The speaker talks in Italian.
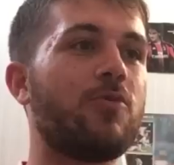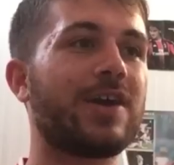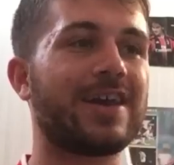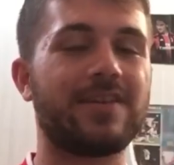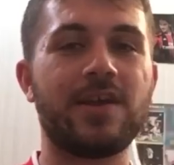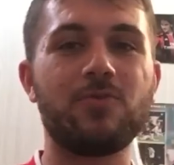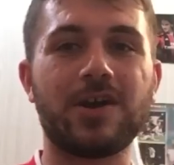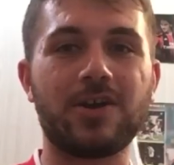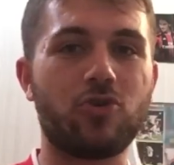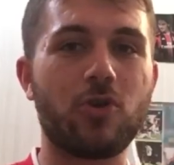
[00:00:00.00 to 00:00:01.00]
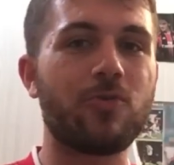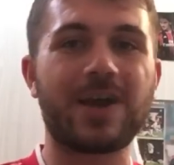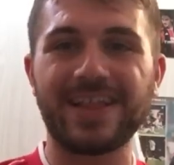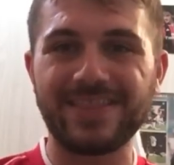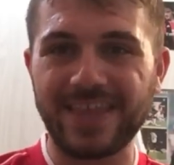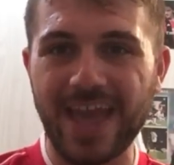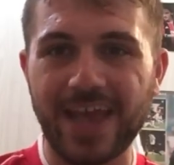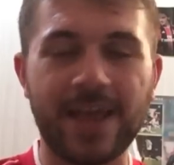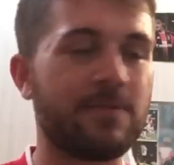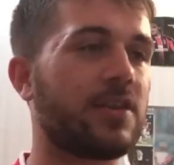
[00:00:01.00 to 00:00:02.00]
un, è un, ancora un
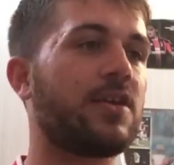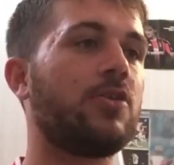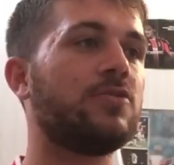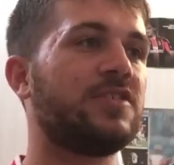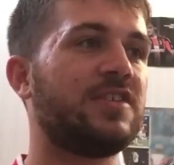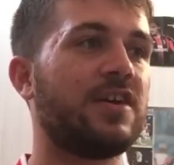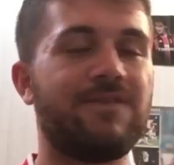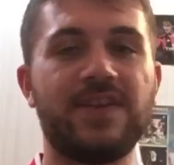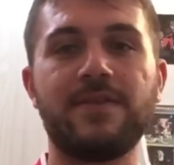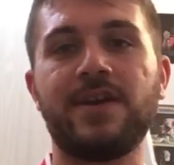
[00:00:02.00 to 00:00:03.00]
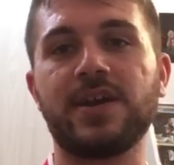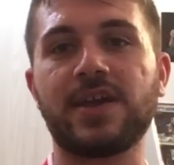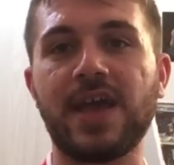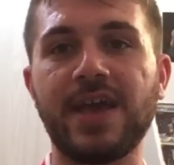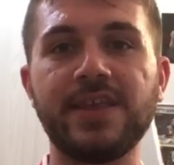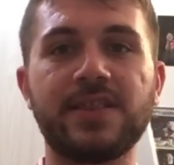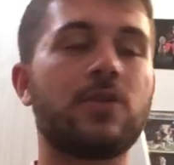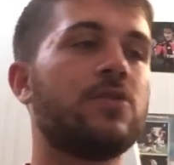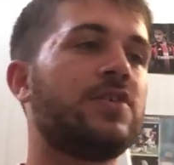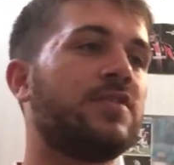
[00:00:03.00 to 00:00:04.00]
cantiere perché non si sa che fine farà Keita,
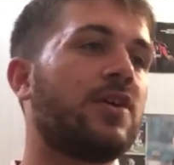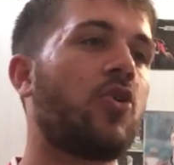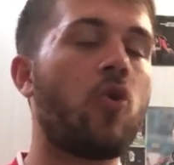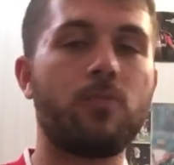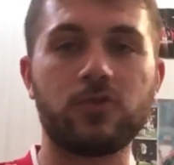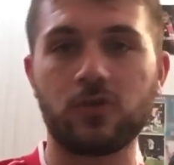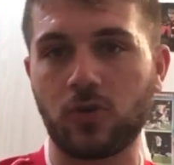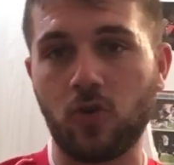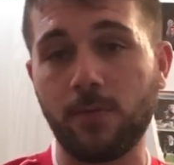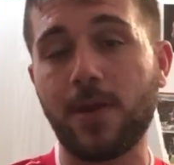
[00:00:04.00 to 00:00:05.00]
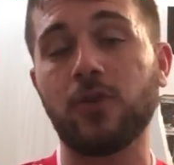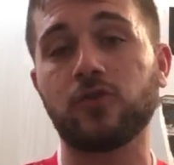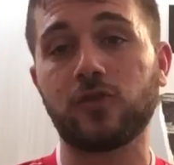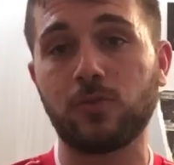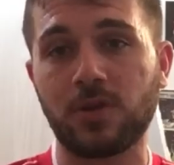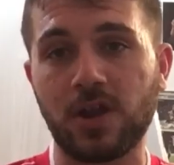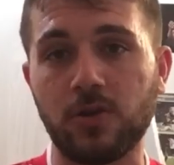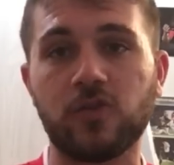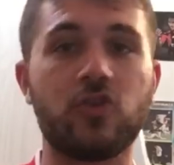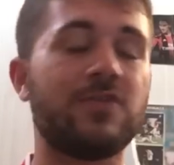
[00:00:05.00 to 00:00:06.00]
non si sa come, come lo
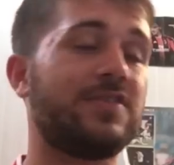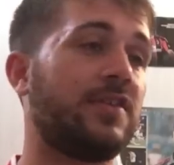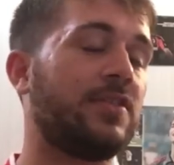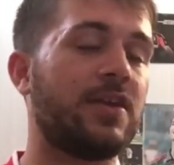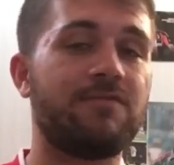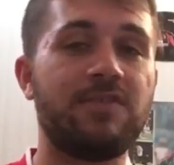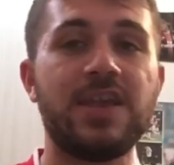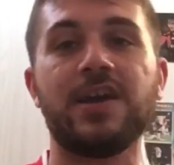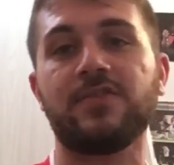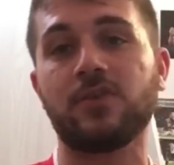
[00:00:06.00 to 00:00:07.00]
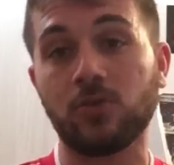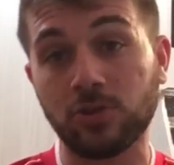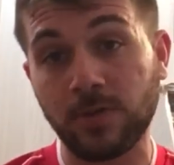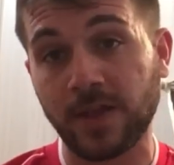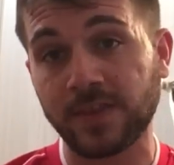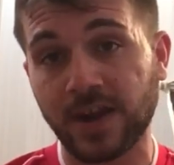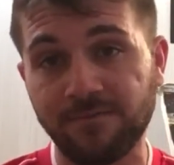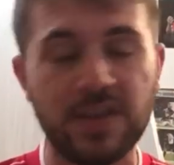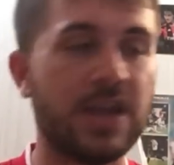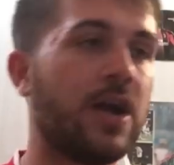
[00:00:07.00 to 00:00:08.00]
sostituiranno se dovesse andare via e secondo me andrà
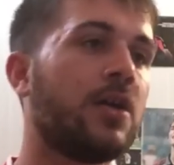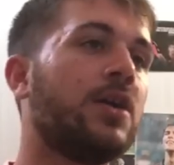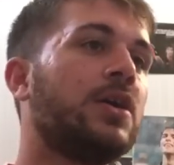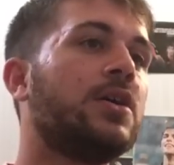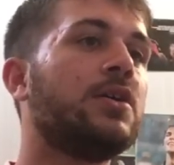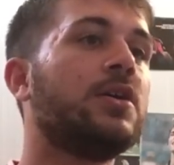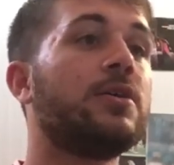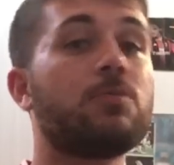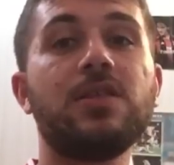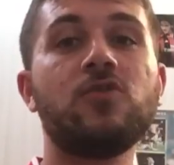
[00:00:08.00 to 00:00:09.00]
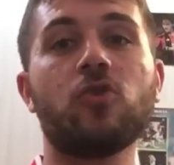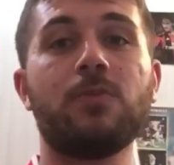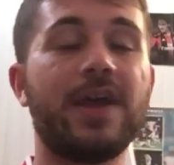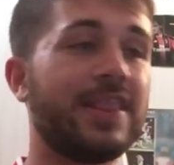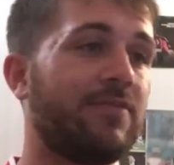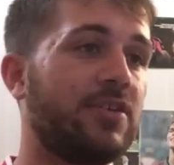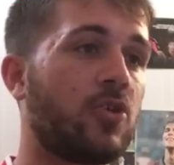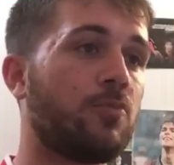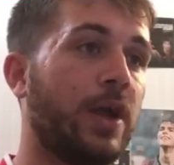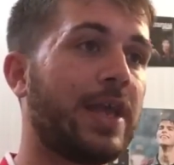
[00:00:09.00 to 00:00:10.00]
via. Quindi insomma è da
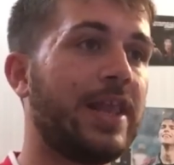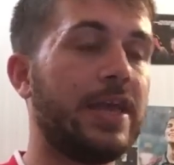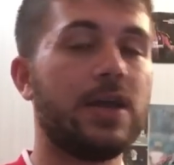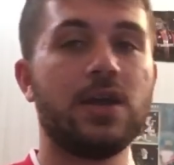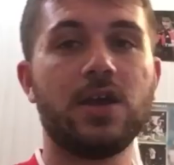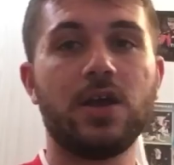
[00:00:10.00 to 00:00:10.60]
vedere un po' anche lì.